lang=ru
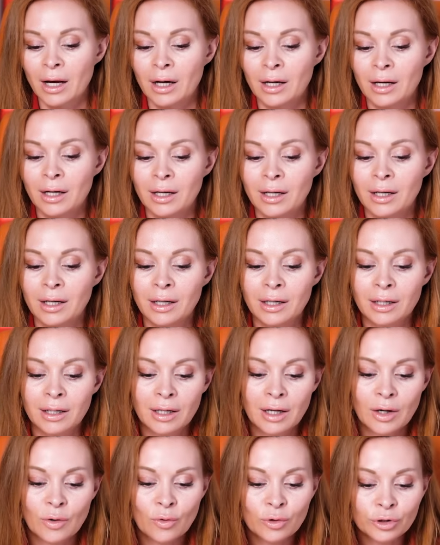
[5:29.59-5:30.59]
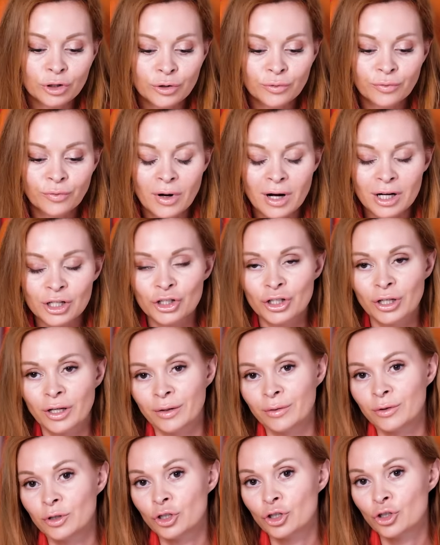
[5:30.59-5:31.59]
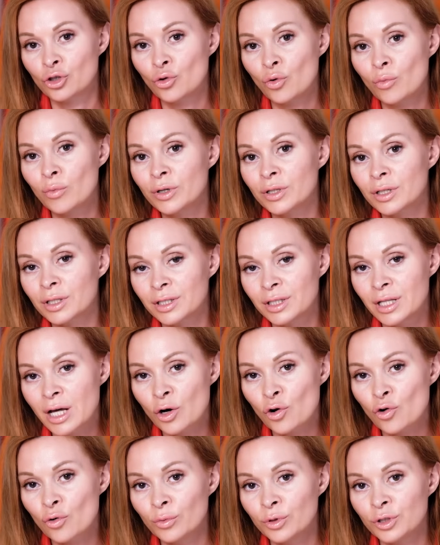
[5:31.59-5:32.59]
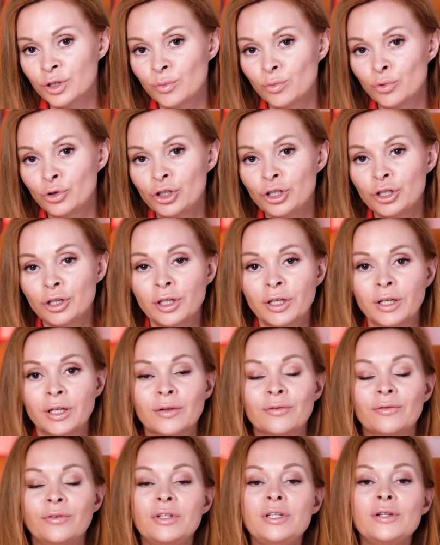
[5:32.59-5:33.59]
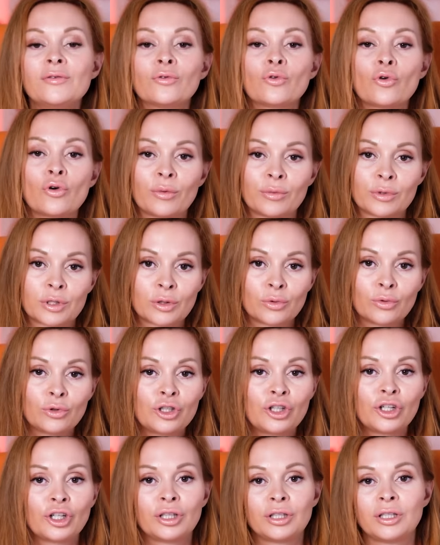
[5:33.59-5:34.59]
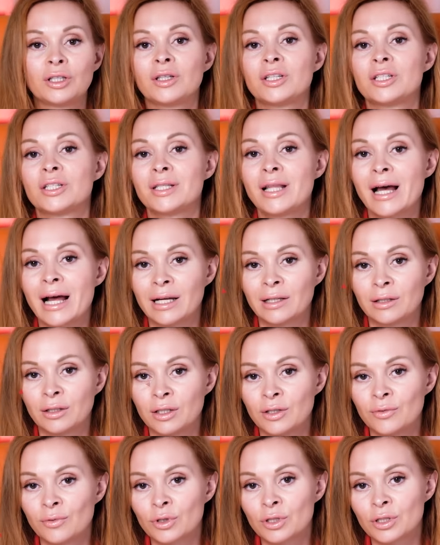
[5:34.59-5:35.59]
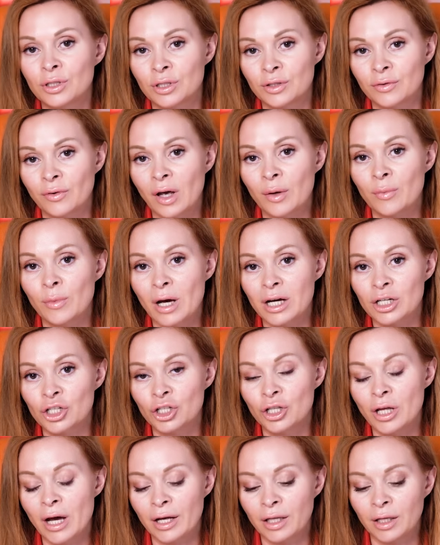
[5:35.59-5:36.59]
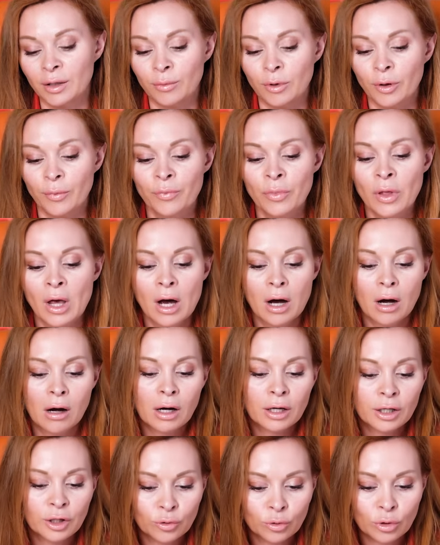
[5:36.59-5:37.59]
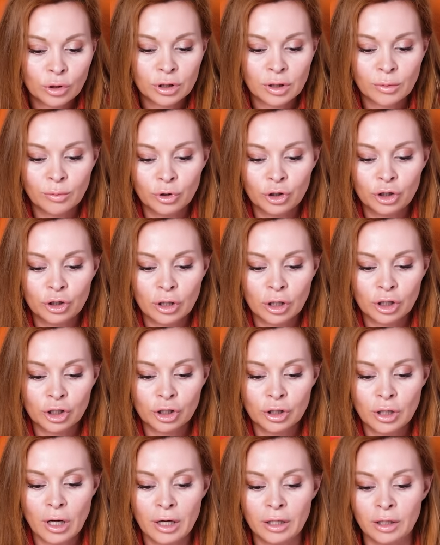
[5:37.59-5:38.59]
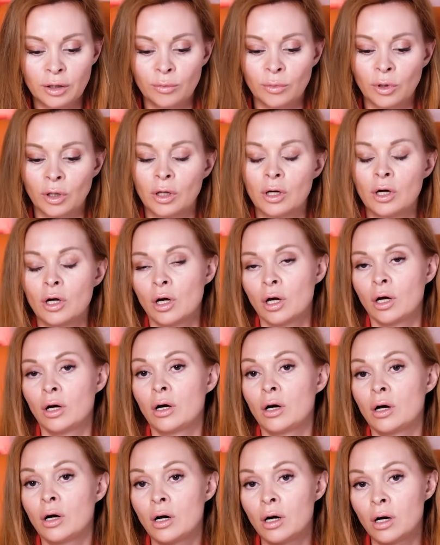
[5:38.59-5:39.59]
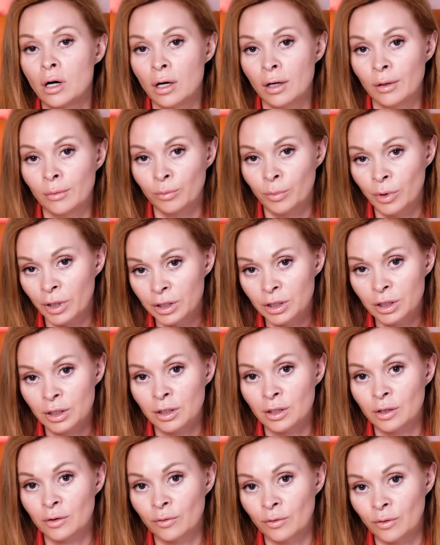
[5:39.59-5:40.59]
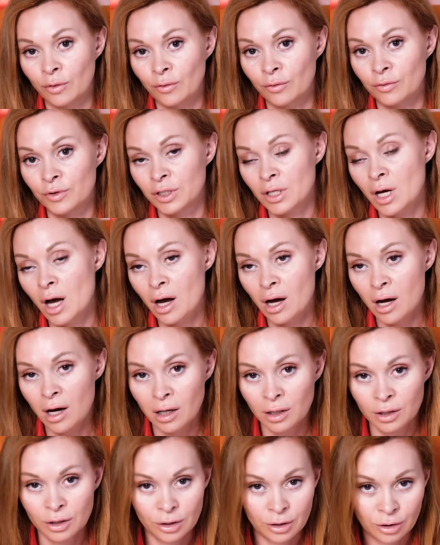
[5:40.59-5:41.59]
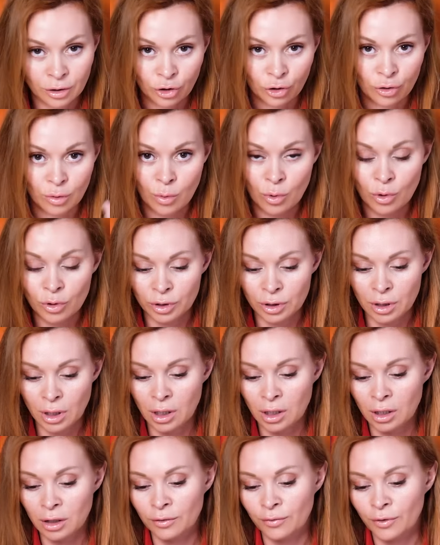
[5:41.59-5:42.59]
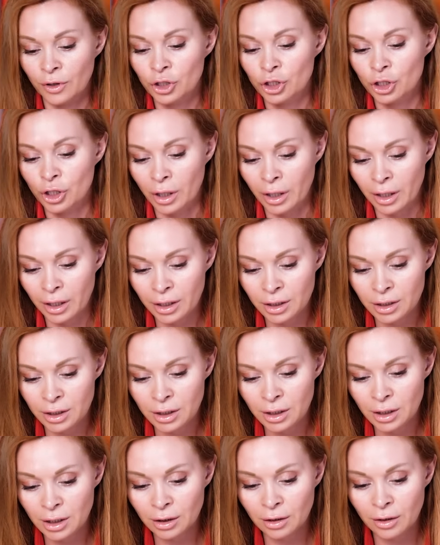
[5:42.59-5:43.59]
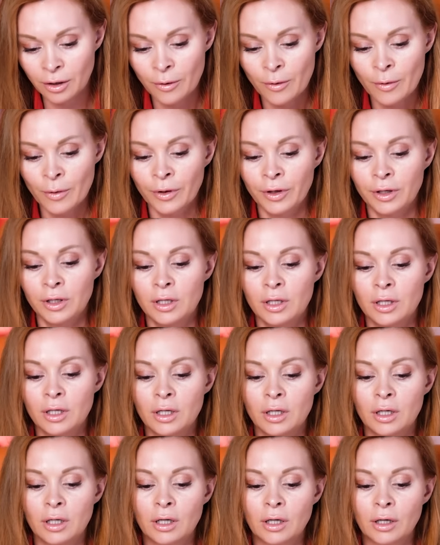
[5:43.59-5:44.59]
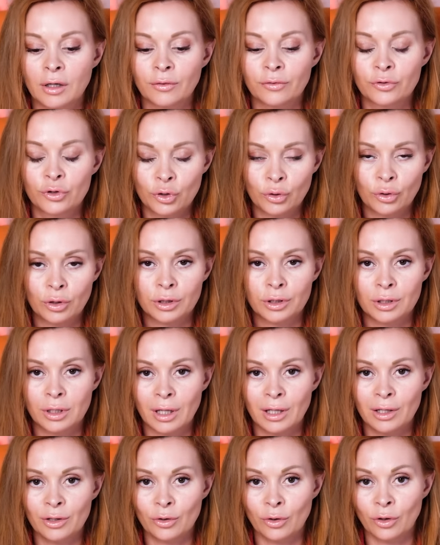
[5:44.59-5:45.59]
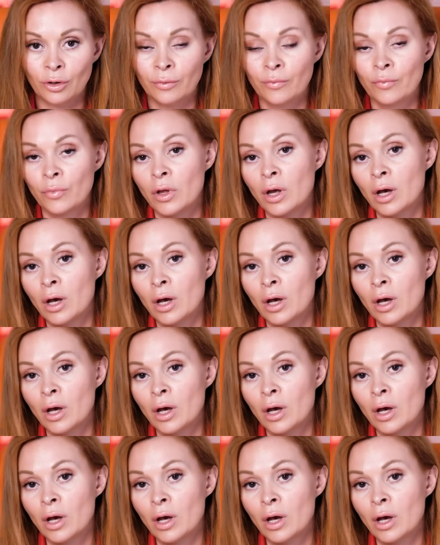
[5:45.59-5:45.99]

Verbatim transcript: А, очень важно, чтобы, знакомясь с мужчиной, вы ни в коем случае не наседали на него со своими ожиданиями. А какие у нас обычно ожиданиями? А, пойти э, в ЗАГС, чтобы он закрыл ваш кредит и все остальное.